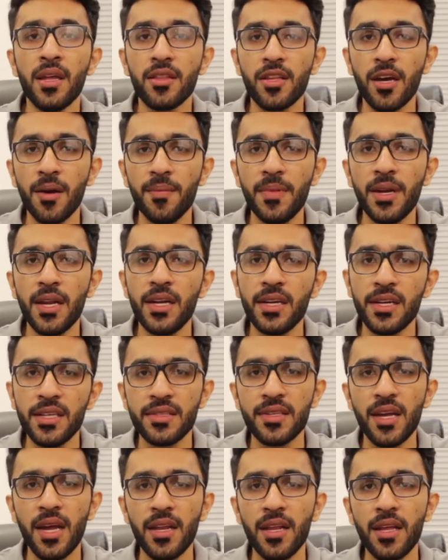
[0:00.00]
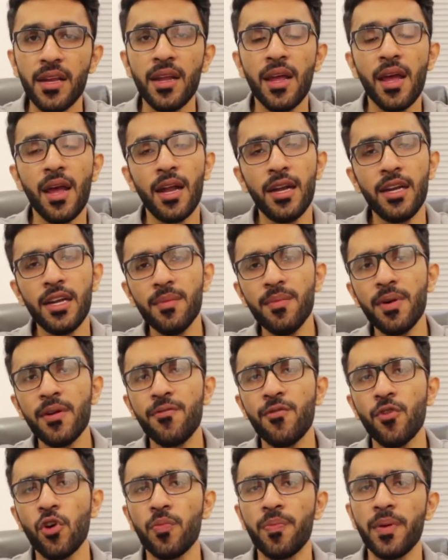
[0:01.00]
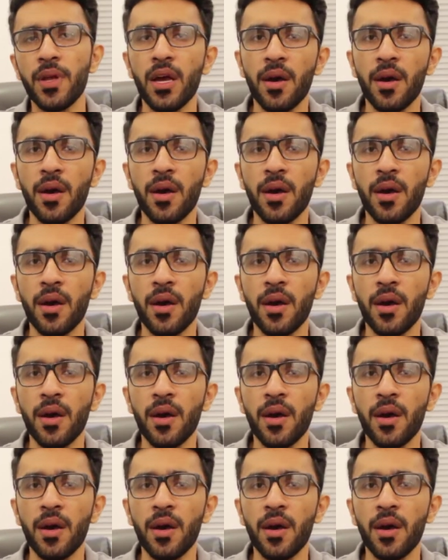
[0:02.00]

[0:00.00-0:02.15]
थंबनेल डिजाइनर एंड नंबर फोर पे